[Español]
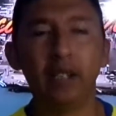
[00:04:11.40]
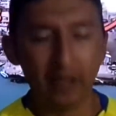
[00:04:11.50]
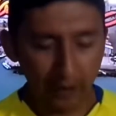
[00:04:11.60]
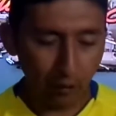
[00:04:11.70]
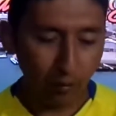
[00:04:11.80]

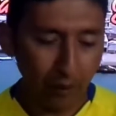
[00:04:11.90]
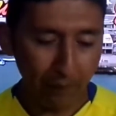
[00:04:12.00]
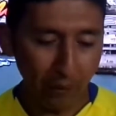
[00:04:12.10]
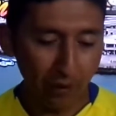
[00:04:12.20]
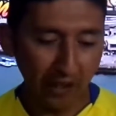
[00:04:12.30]
En una
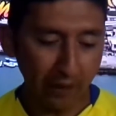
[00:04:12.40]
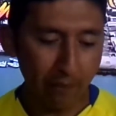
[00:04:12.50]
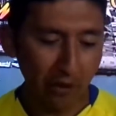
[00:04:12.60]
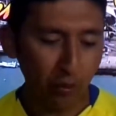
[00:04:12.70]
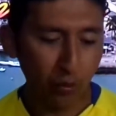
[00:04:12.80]
pregunta que
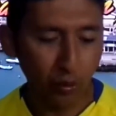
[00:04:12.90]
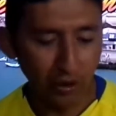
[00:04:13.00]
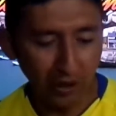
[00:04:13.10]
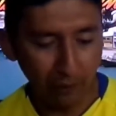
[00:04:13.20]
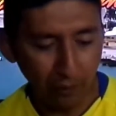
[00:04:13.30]
me hace un
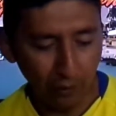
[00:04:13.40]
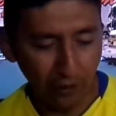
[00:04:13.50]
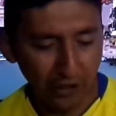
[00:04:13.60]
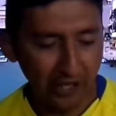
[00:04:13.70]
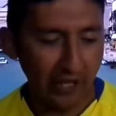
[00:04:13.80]
suscriptor
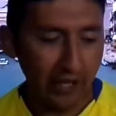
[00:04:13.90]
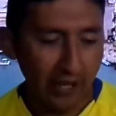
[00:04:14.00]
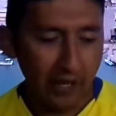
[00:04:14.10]
dice,